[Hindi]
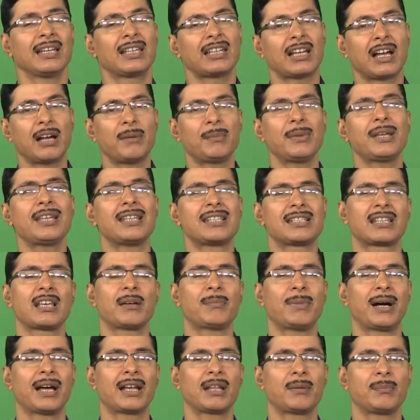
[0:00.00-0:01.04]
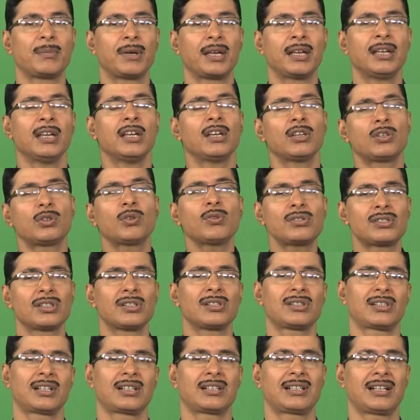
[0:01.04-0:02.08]
कि हमें इसके बारे में क्यों
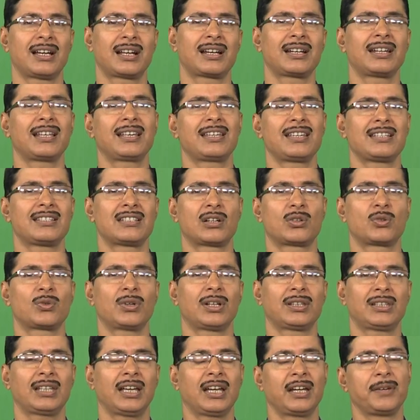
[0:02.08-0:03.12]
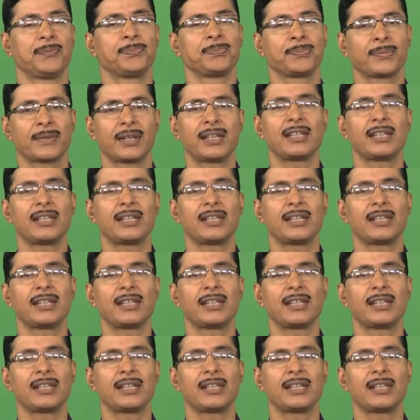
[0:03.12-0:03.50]
चिंतन करने की ज़रूरत है